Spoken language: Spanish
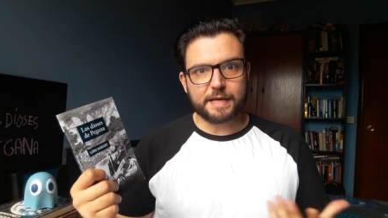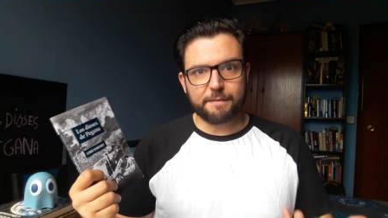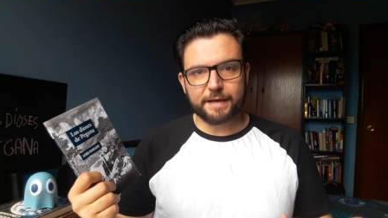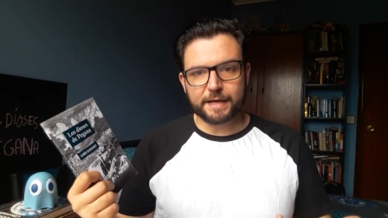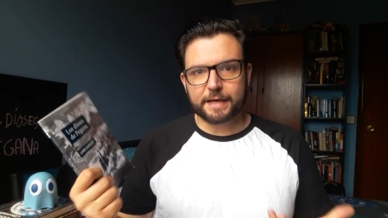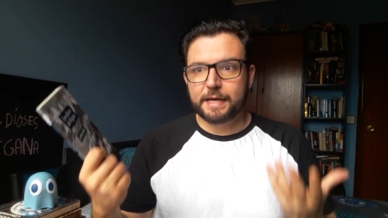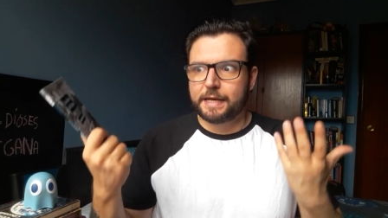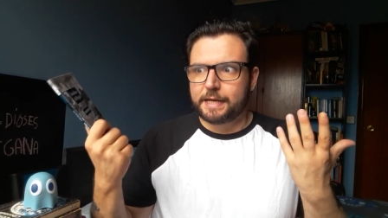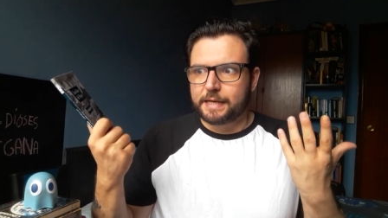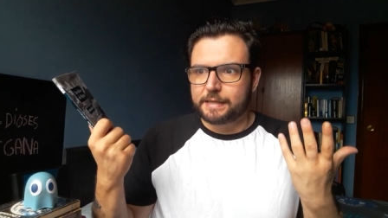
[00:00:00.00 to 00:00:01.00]
Y a ver,
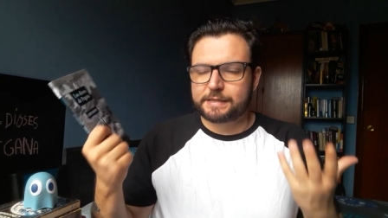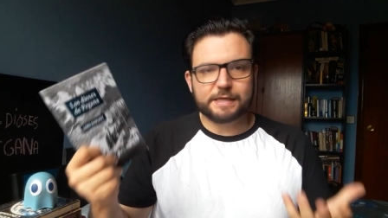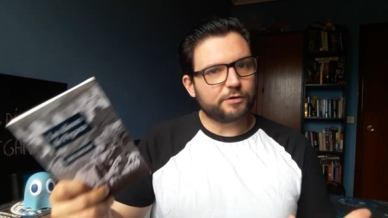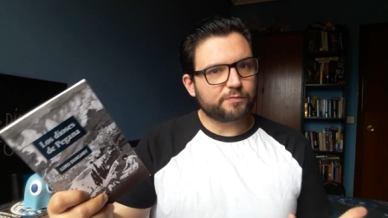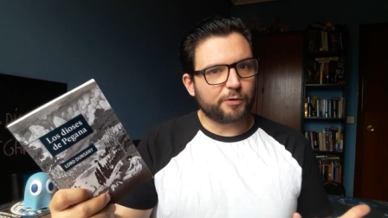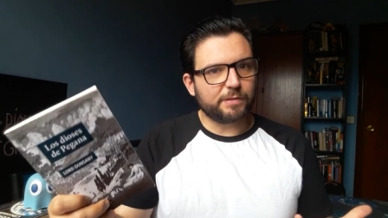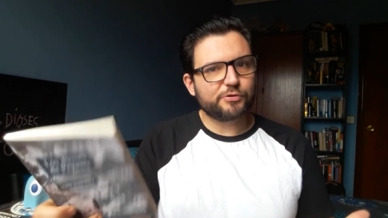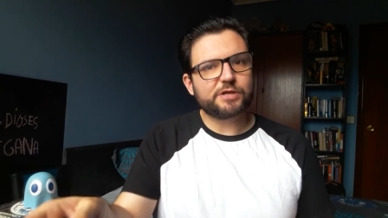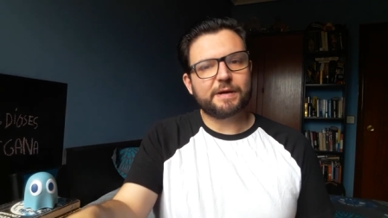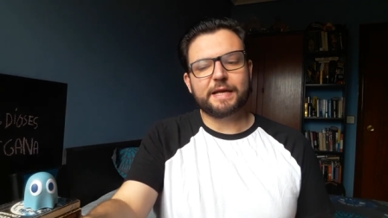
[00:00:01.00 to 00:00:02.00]
si nos
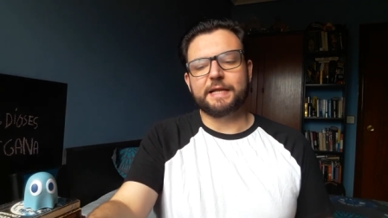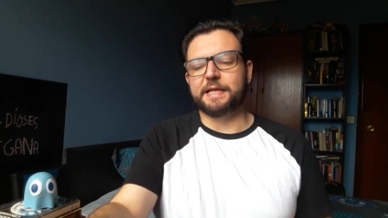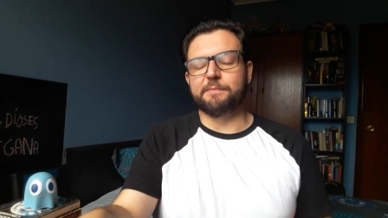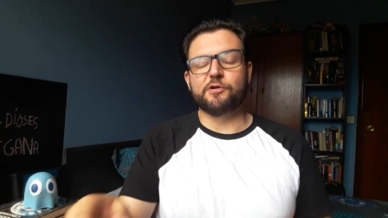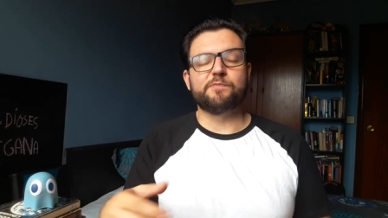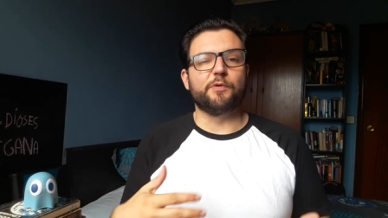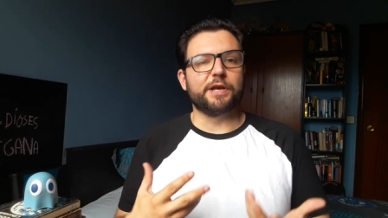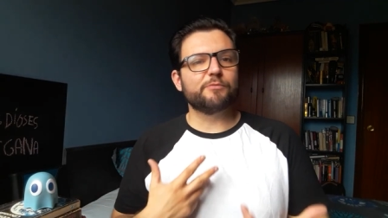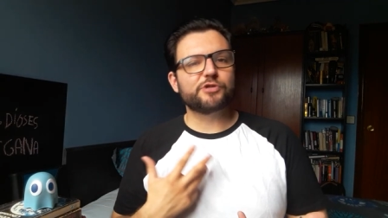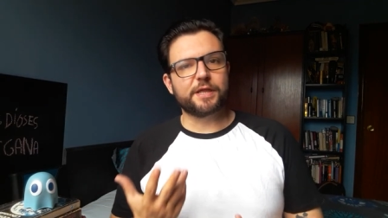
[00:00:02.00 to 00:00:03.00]
ponemos imaginativos,
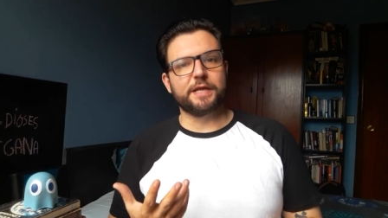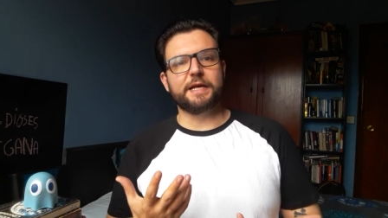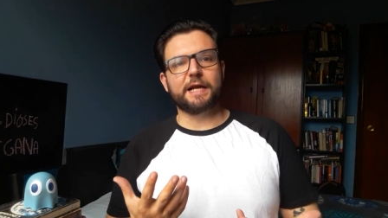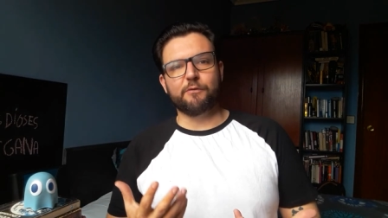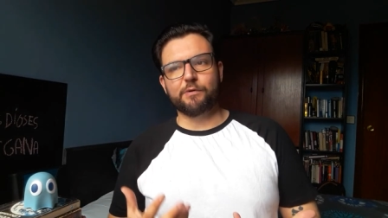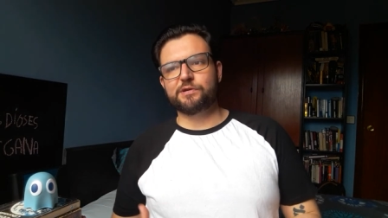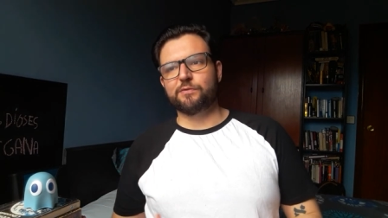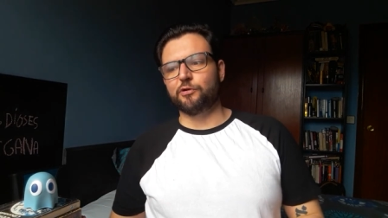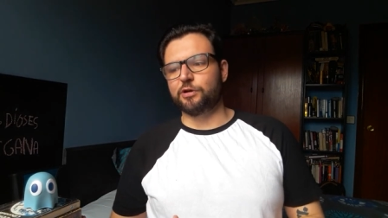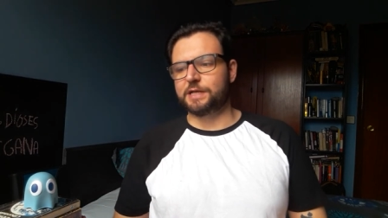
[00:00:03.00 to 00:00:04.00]
podríamos decir que algunos
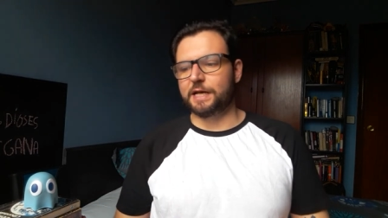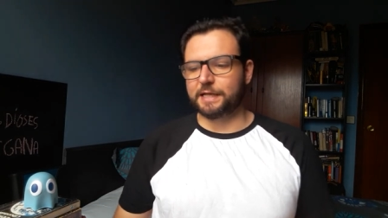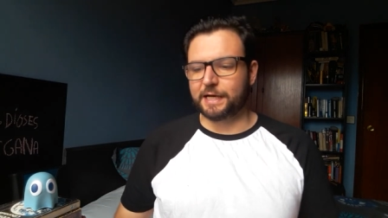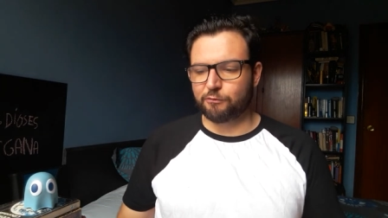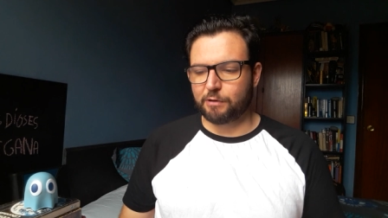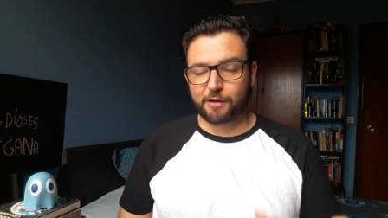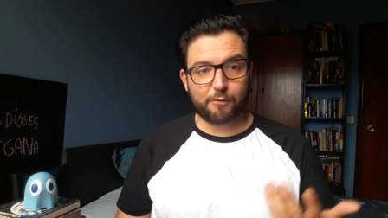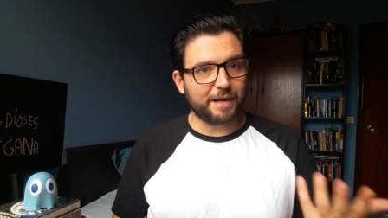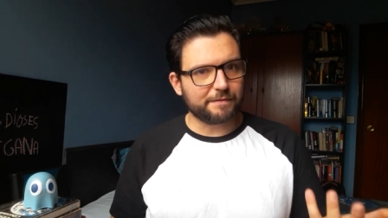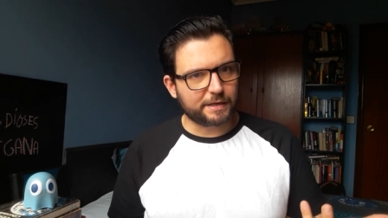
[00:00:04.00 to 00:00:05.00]
autores de literatura
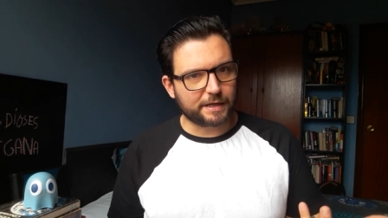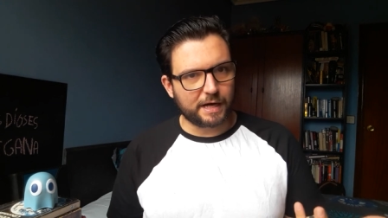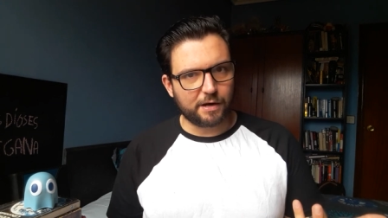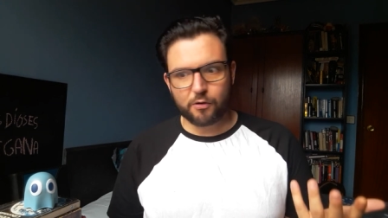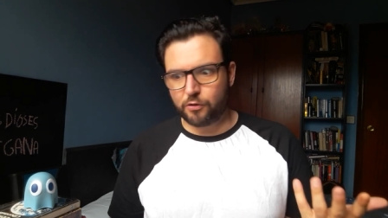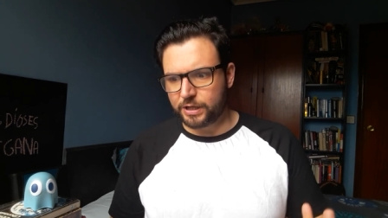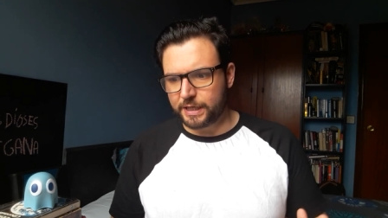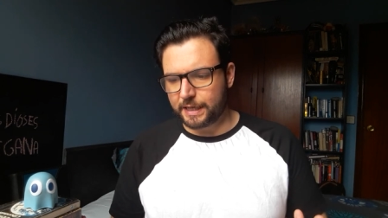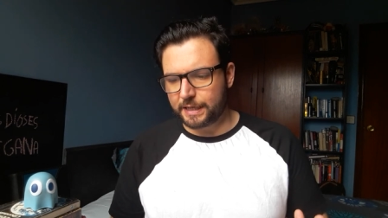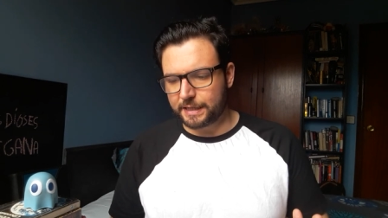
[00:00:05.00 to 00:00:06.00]
romántica o
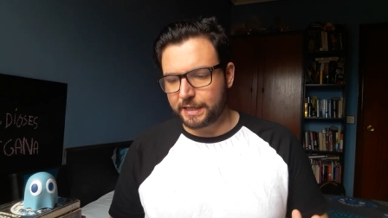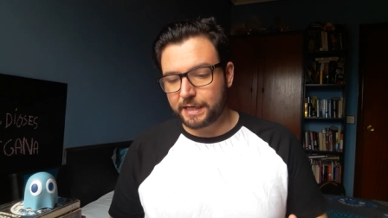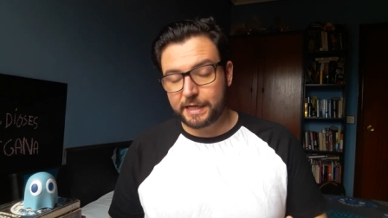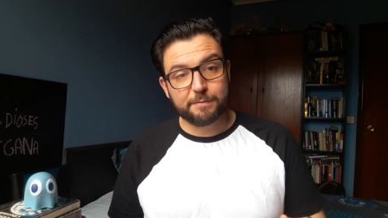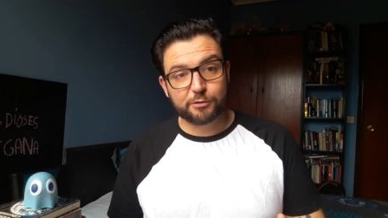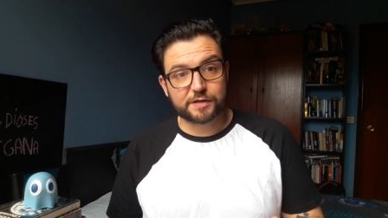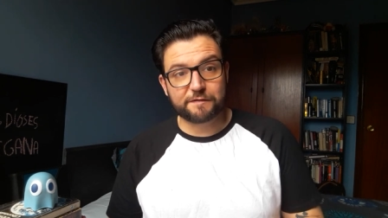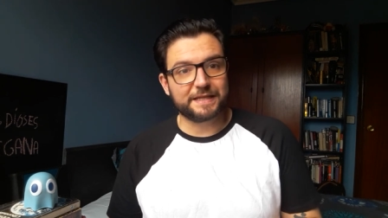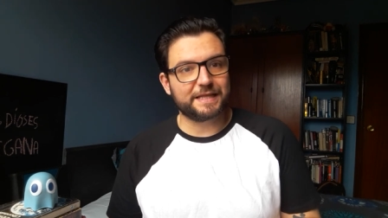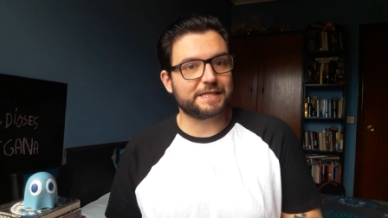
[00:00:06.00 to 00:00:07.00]
gótica tienen libros de
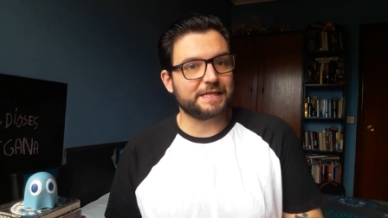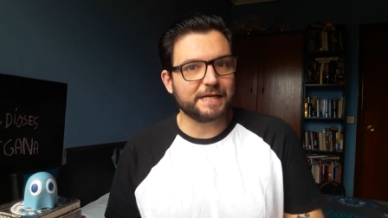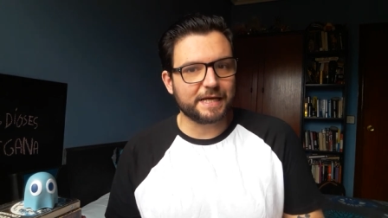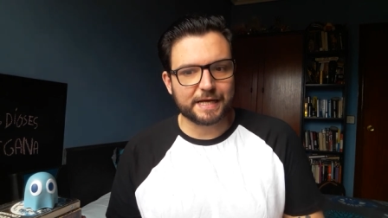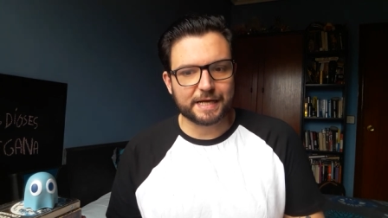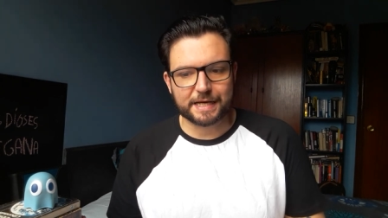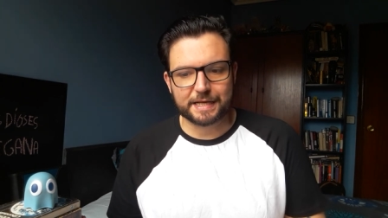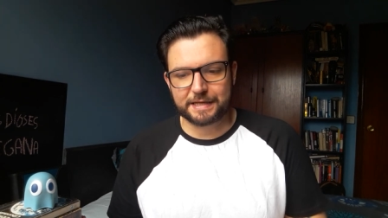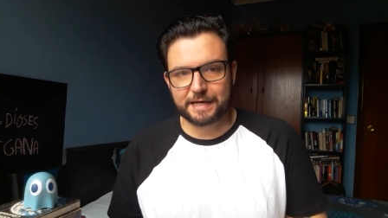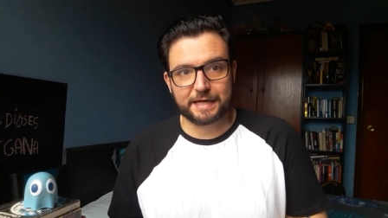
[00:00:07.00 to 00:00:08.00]
fantasía
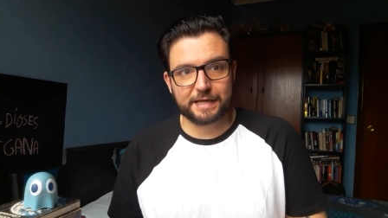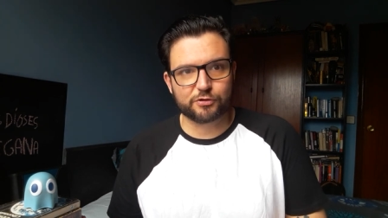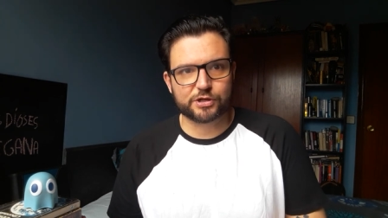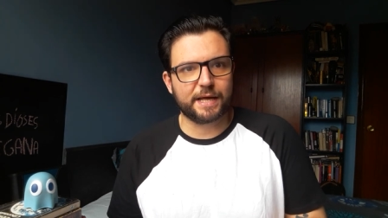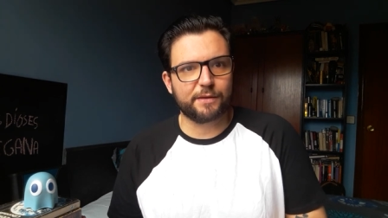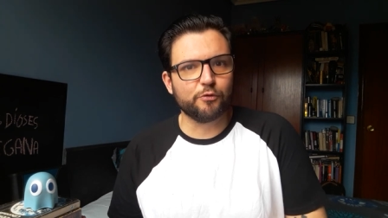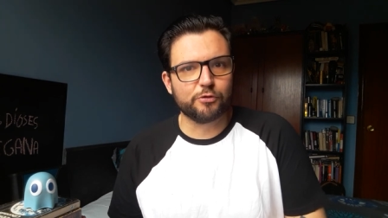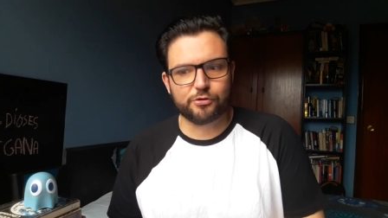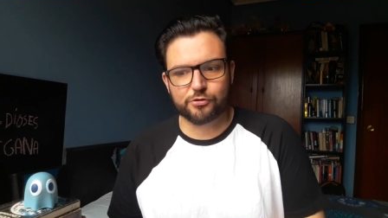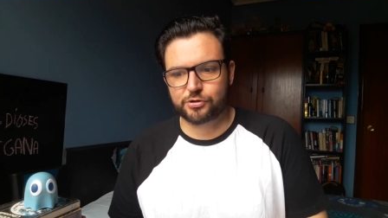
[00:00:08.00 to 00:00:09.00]
dirigidos a
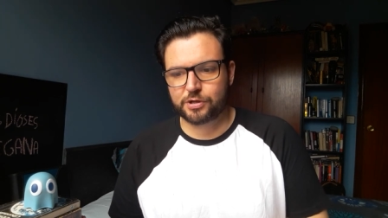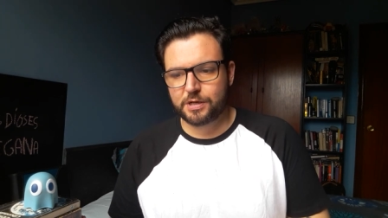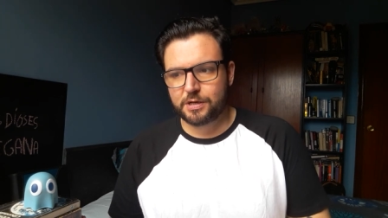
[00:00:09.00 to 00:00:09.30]
adultos,